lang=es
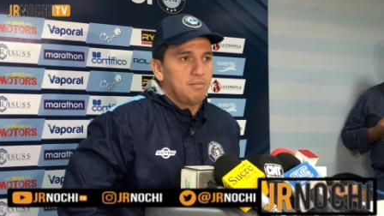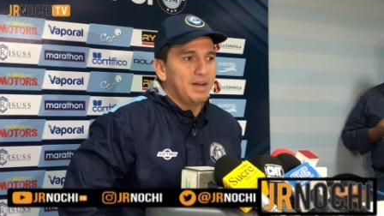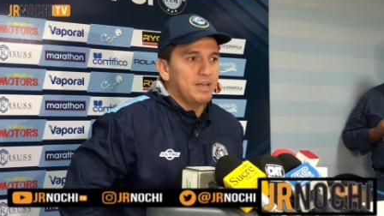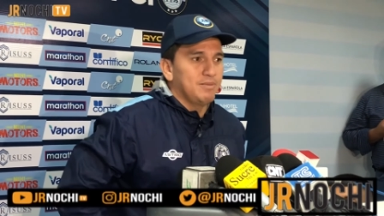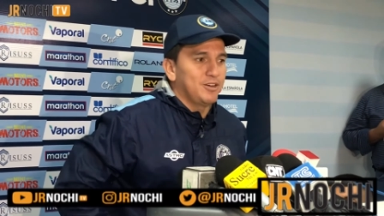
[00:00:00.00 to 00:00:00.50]

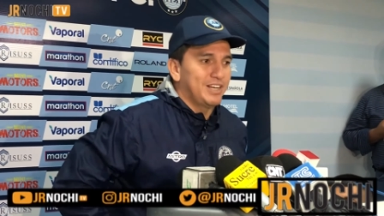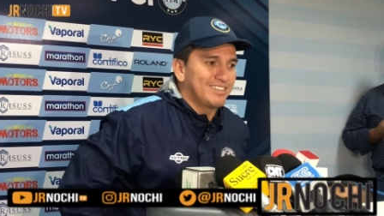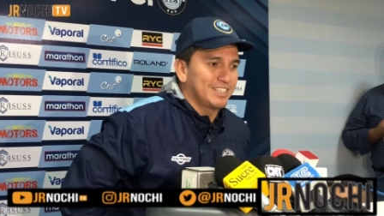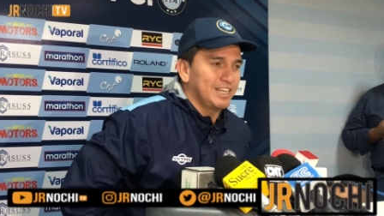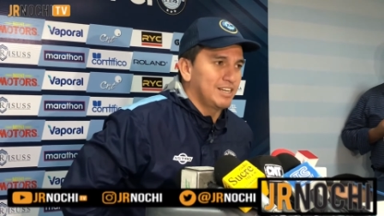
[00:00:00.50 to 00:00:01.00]
Más que
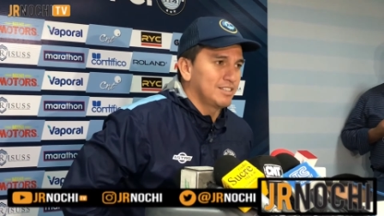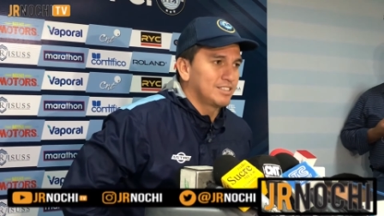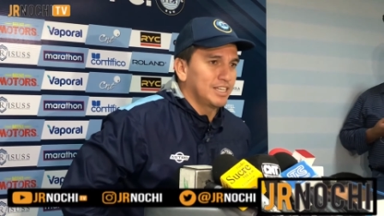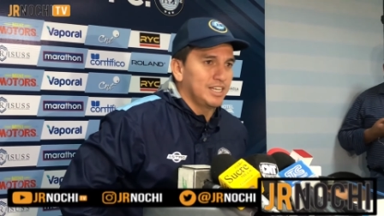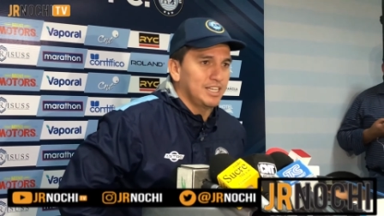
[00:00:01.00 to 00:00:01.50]
mejorar, seguir,
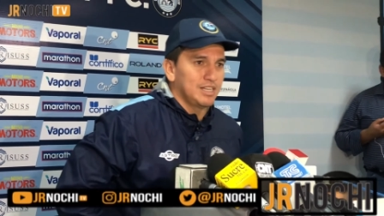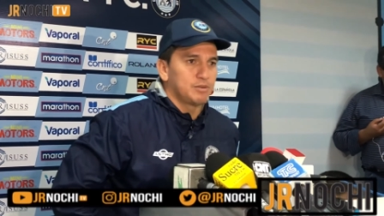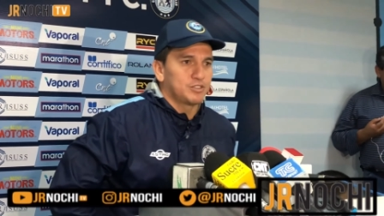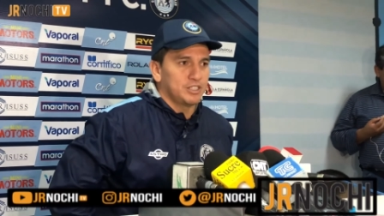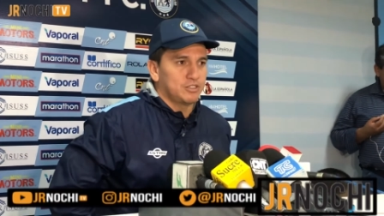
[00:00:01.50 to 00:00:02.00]
seguir en el
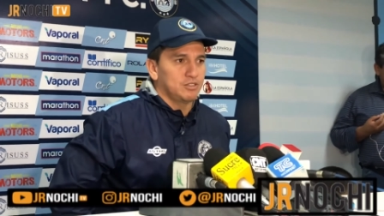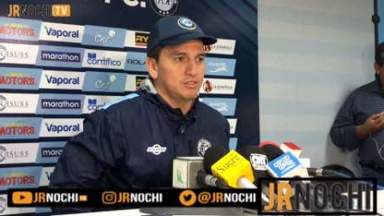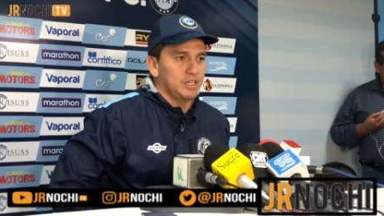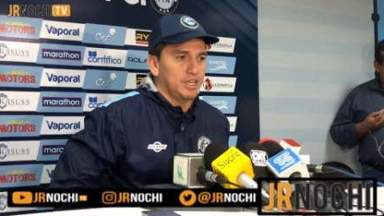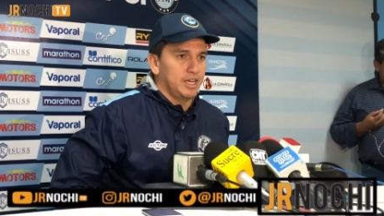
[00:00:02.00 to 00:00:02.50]

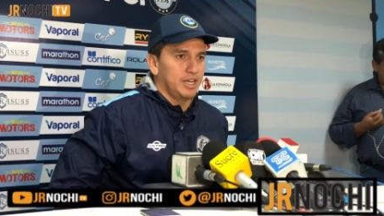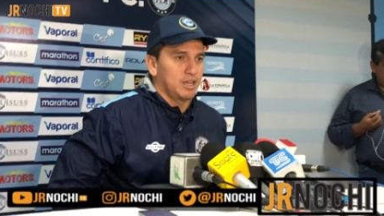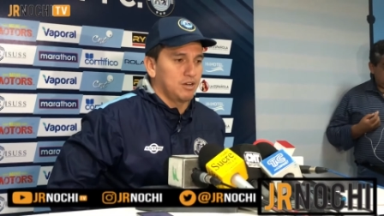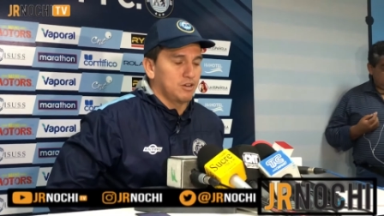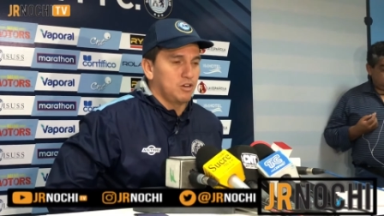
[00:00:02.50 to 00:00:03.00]
proceso.
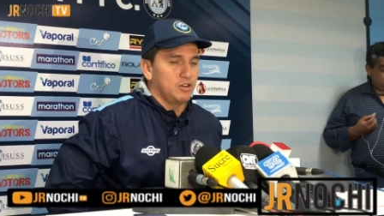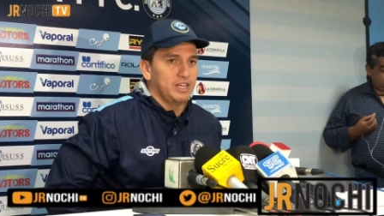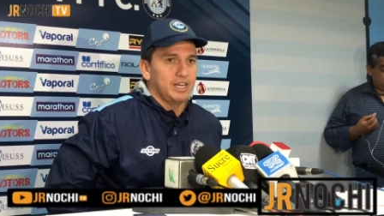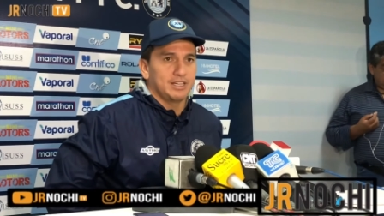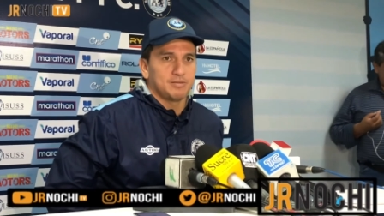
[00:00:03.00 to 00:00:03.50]
Eh, lo
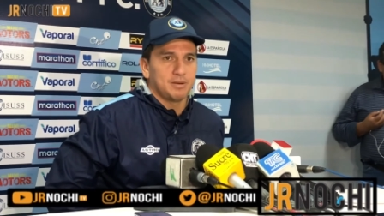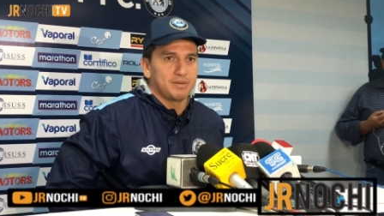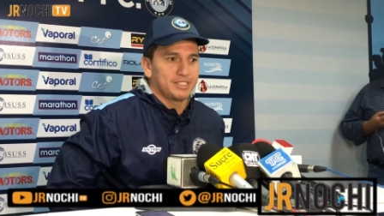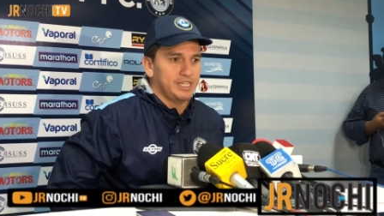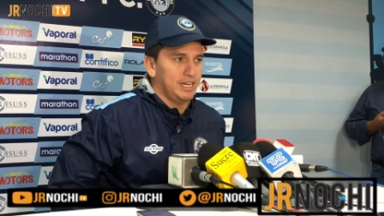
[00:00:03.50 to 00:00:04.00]
dije la semana
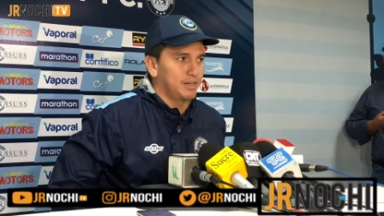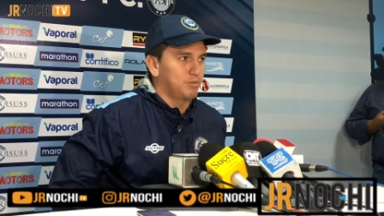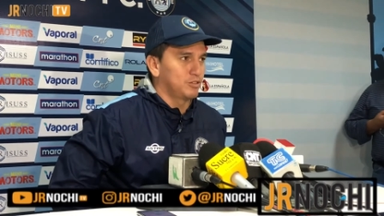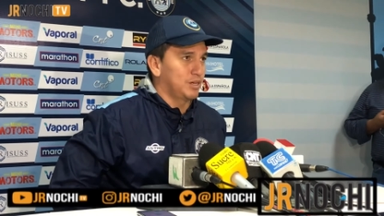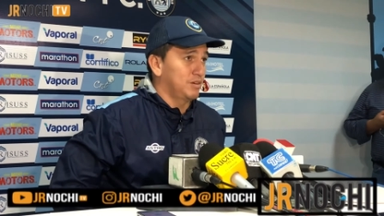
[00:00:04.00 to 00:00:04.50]
pasada, el
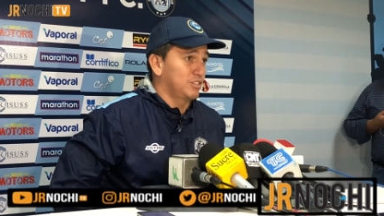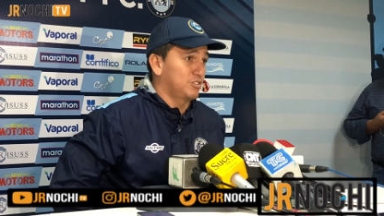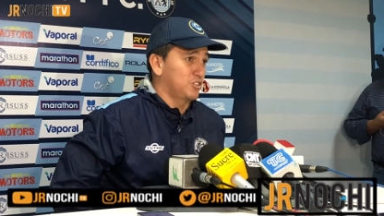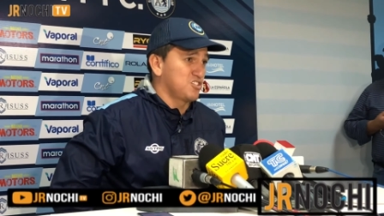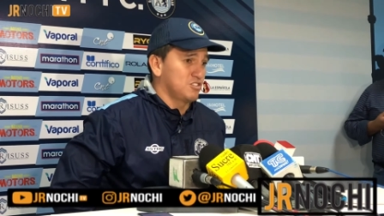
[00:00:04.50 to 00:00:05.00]
responsable de
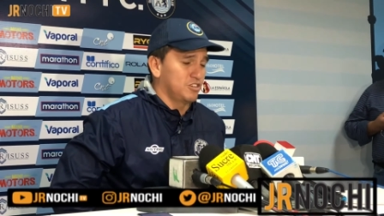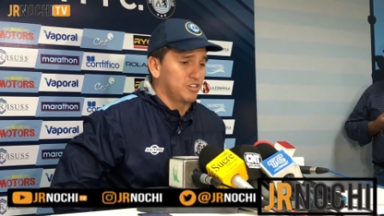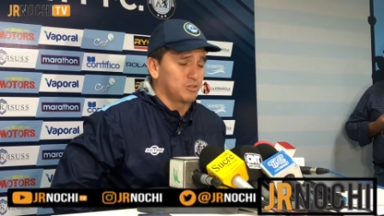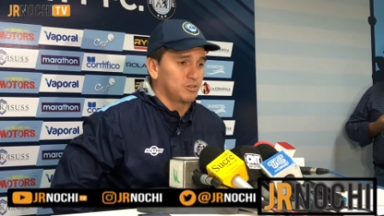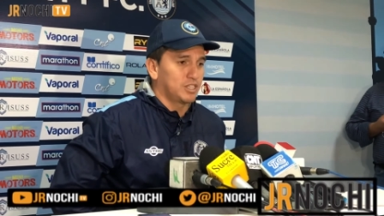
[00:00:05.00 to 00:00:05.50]
eso soy yo,
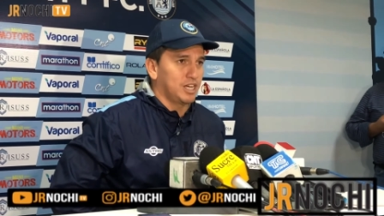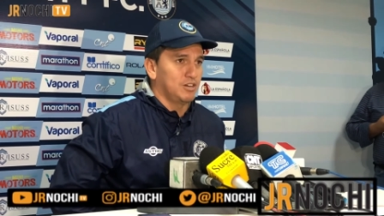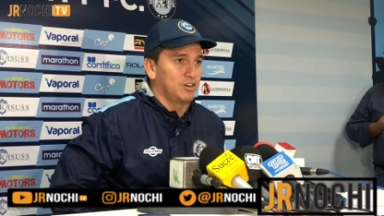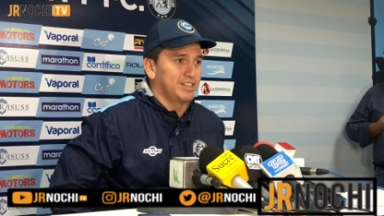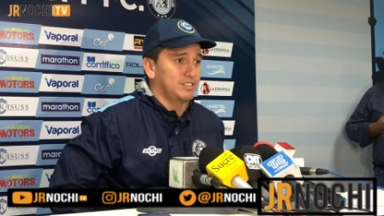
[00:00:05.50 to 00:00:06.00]
los
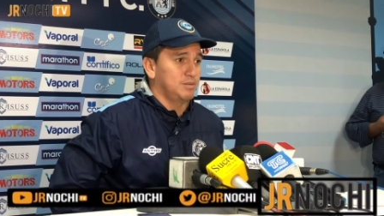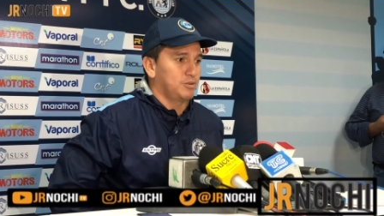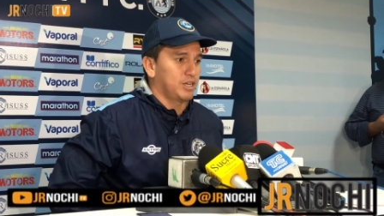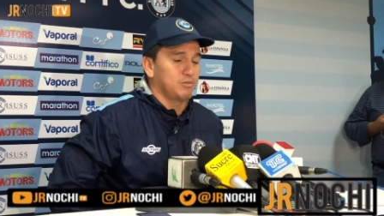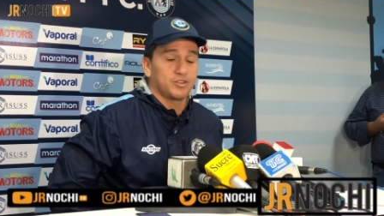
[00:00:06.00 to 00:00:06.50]
resultados ahora sí,
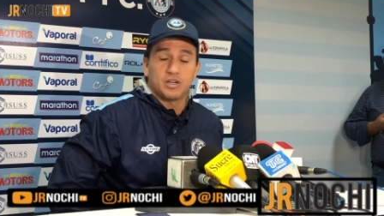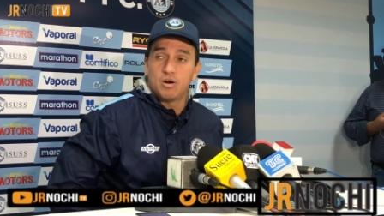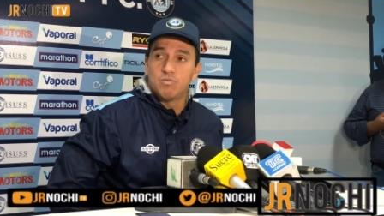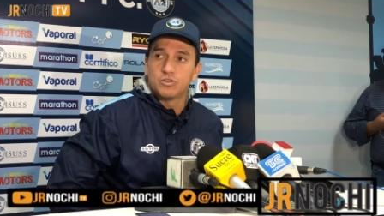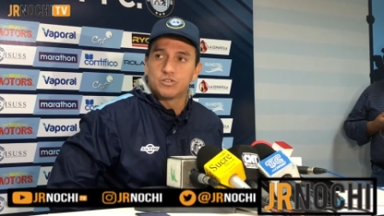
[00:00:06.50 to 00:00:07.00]
porque hemos
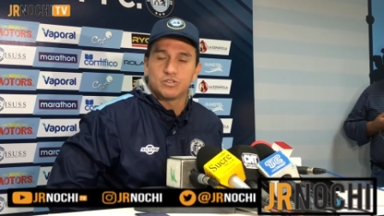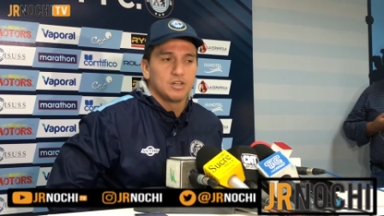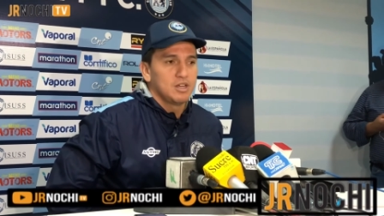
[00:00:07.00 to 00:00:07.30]
trabajado mucho.